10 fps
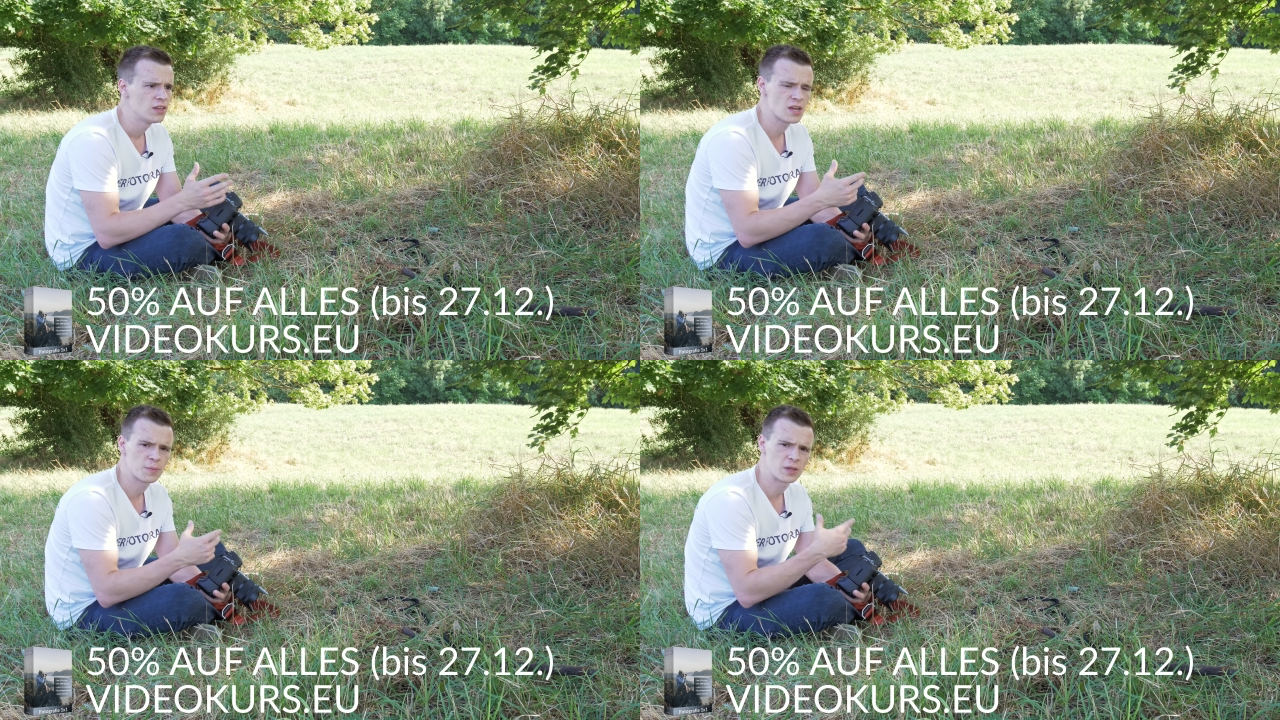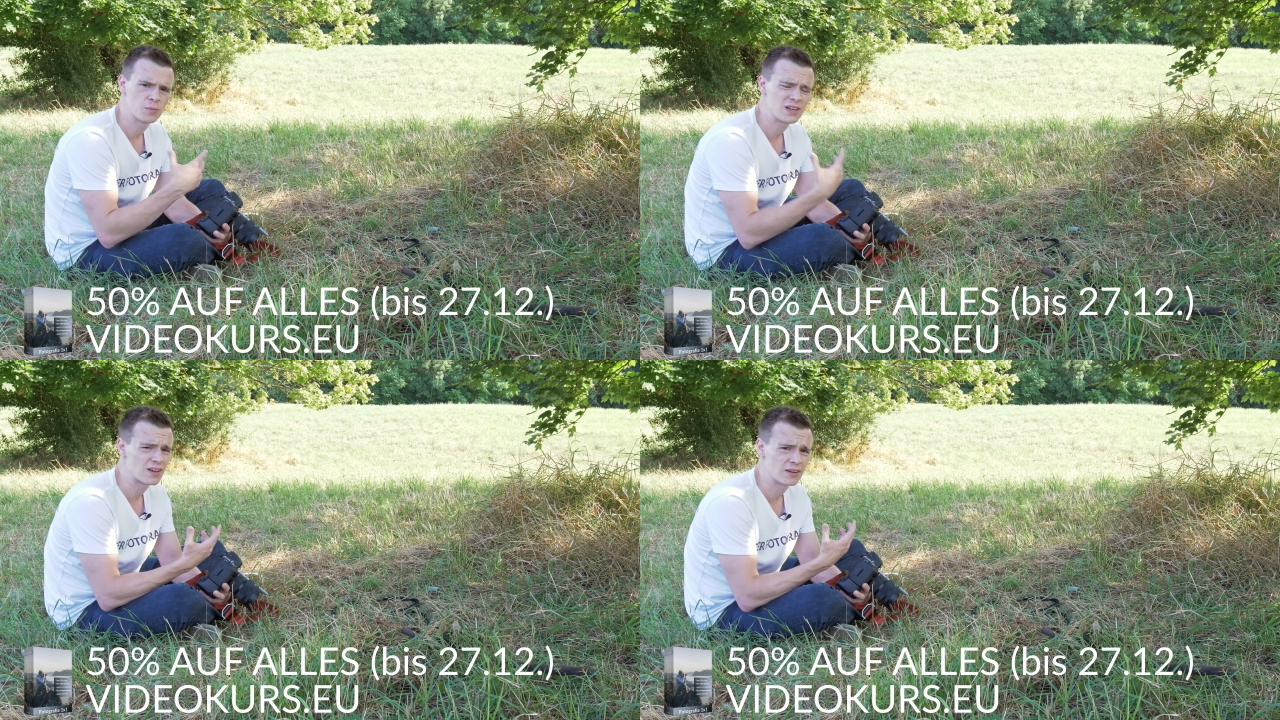Ich habe mit dem
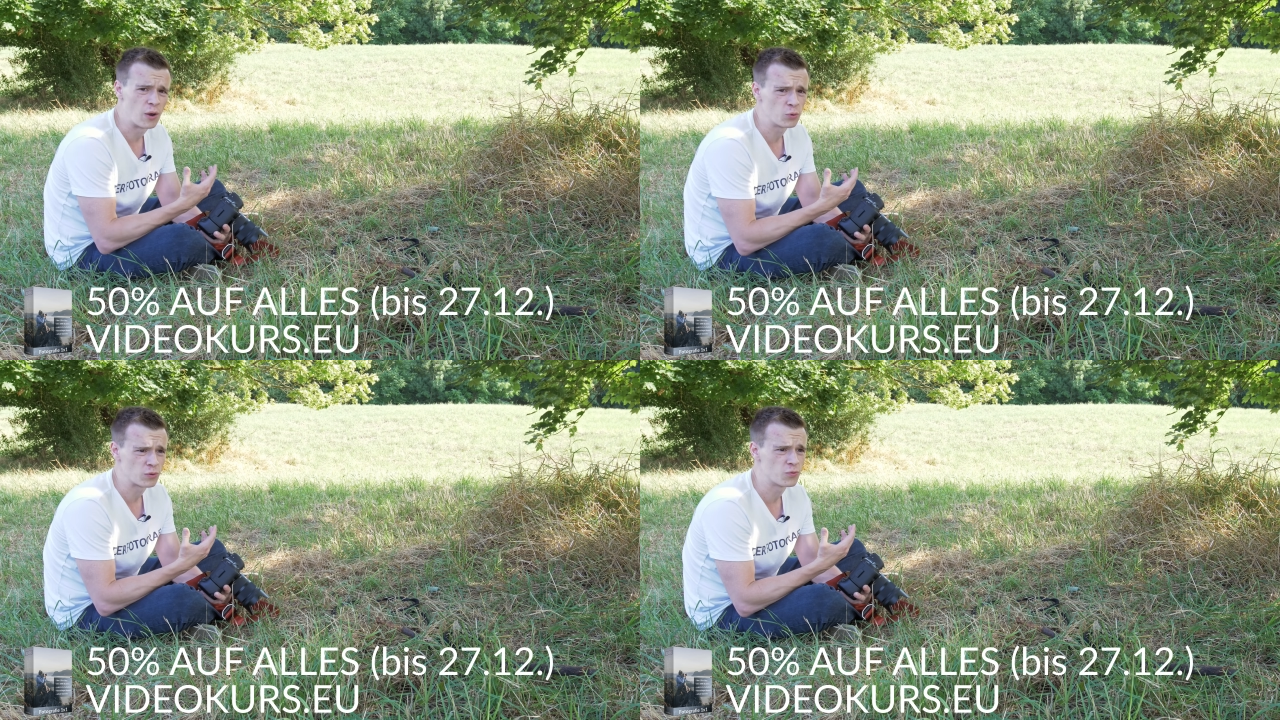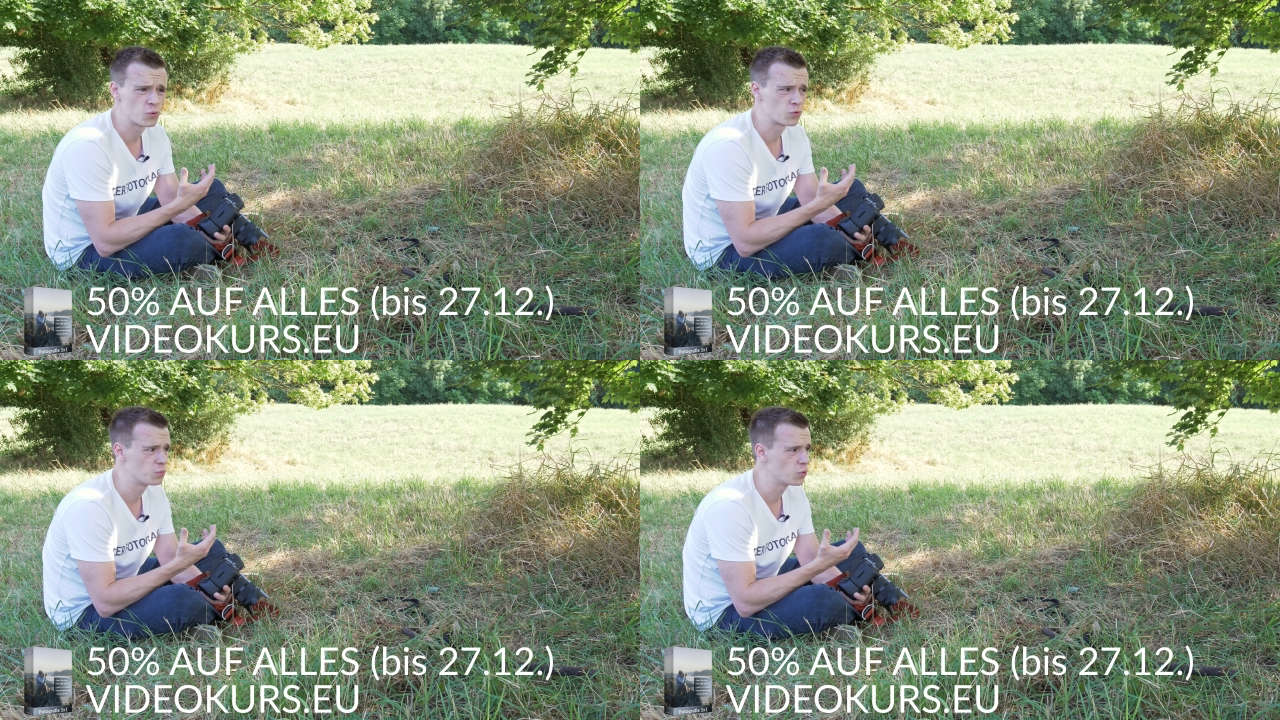mittleren
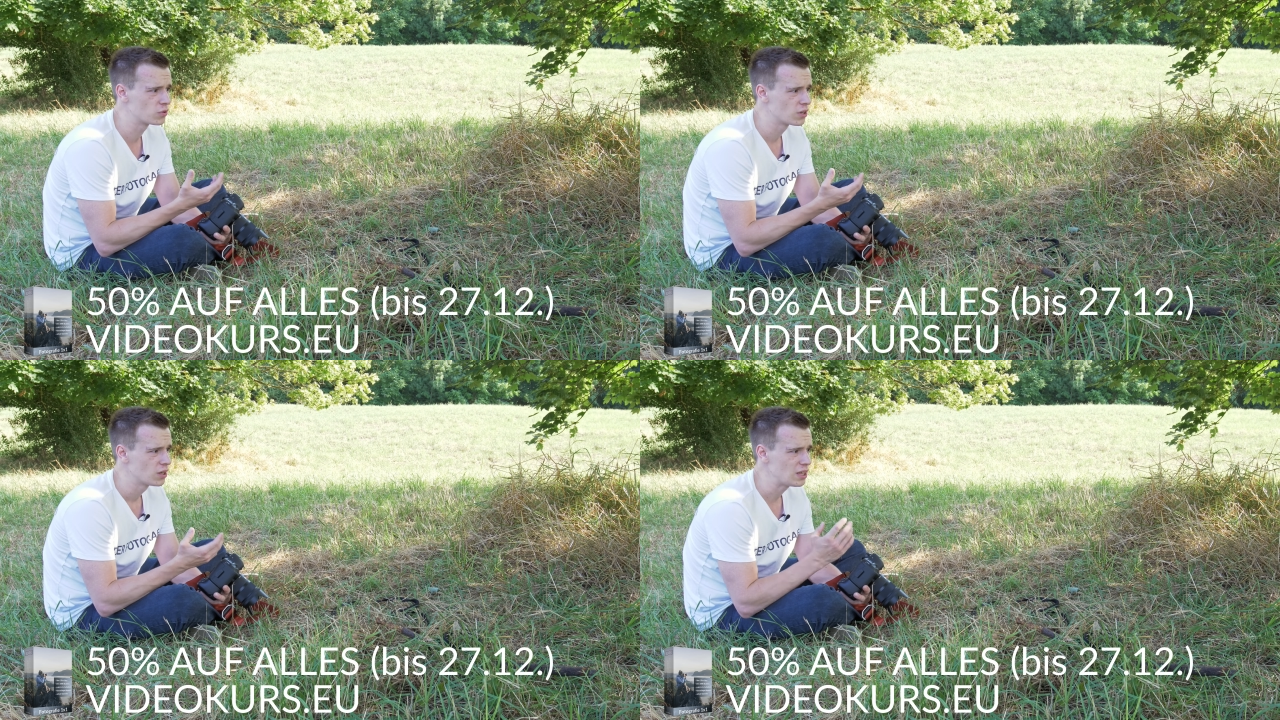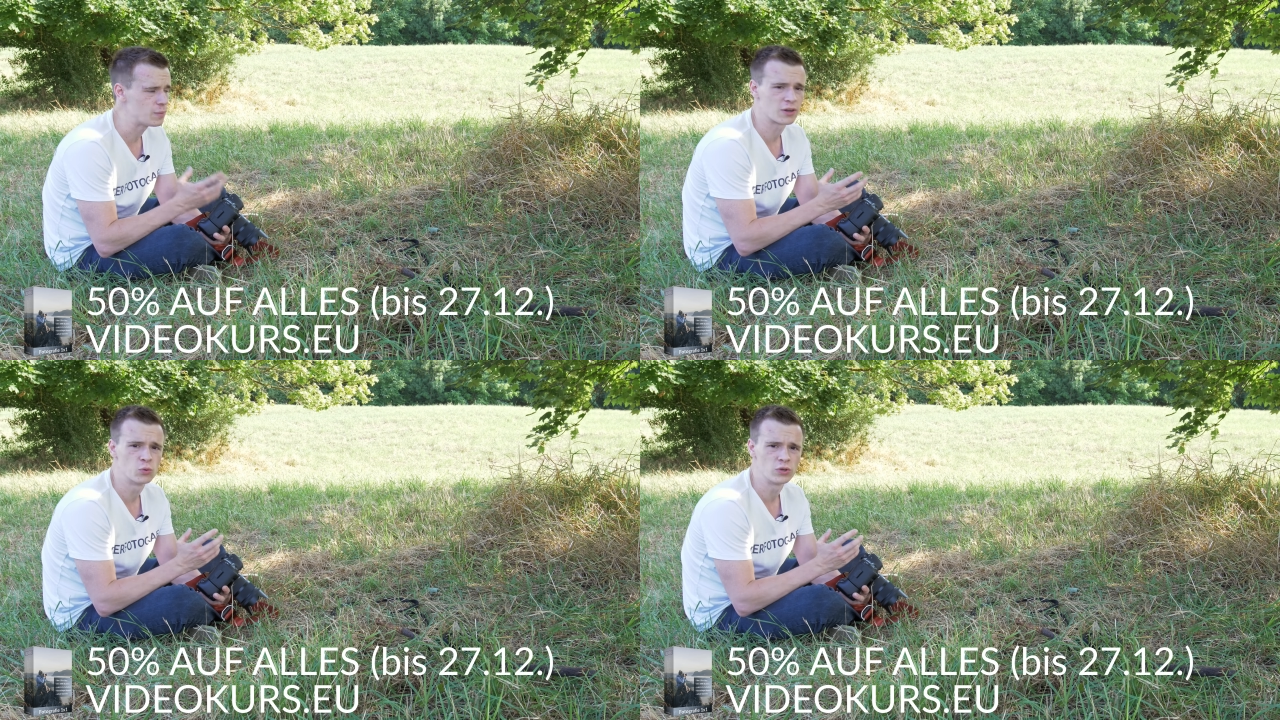Autofokuspunkt
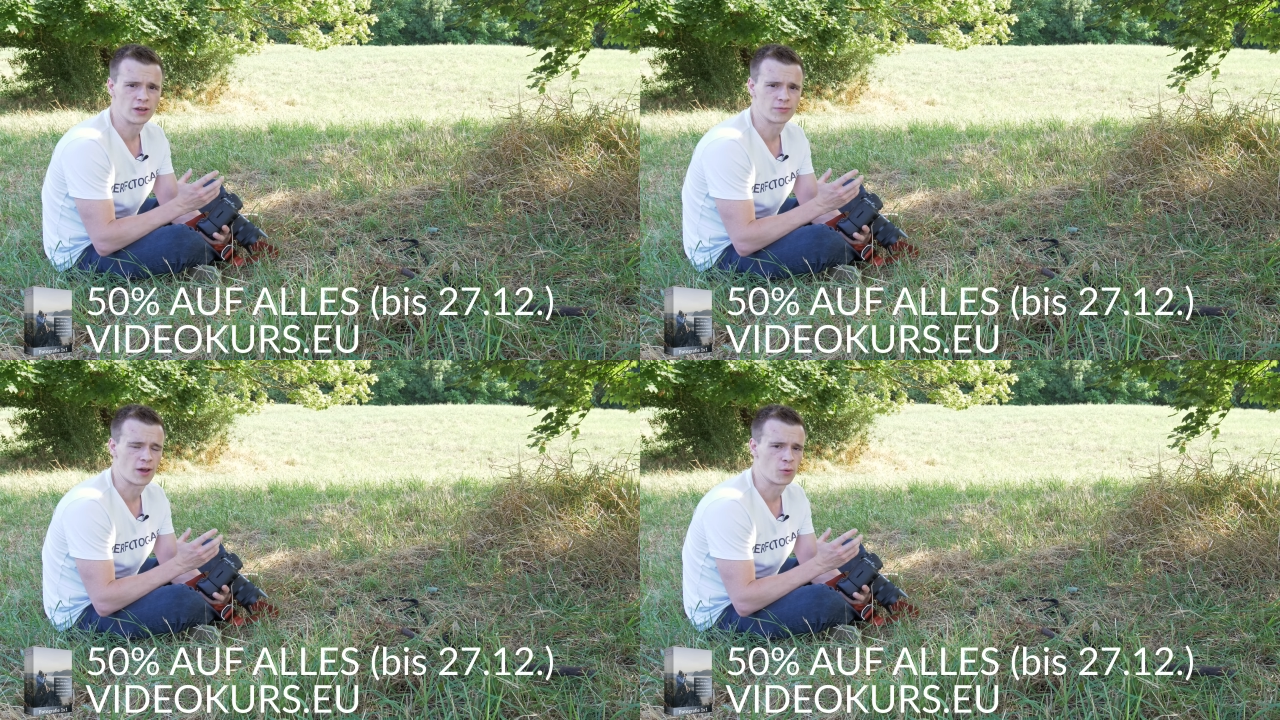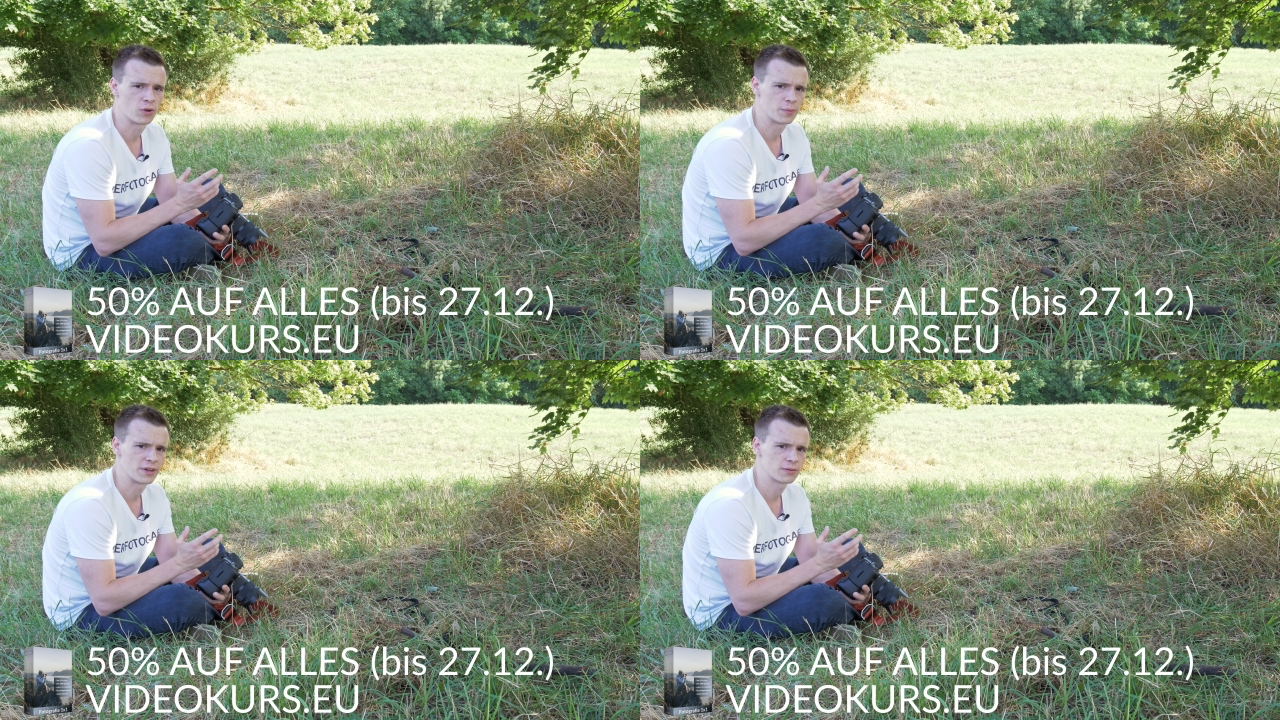immer gute Erfahrungen
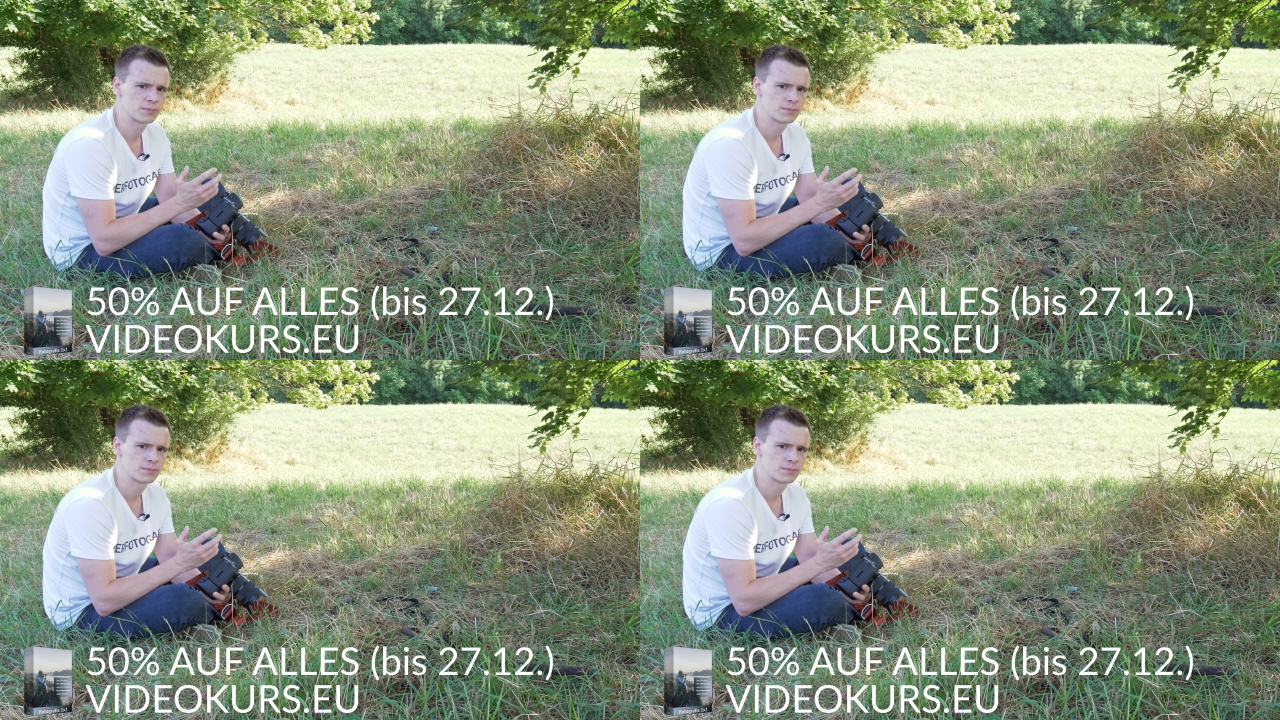gemacht.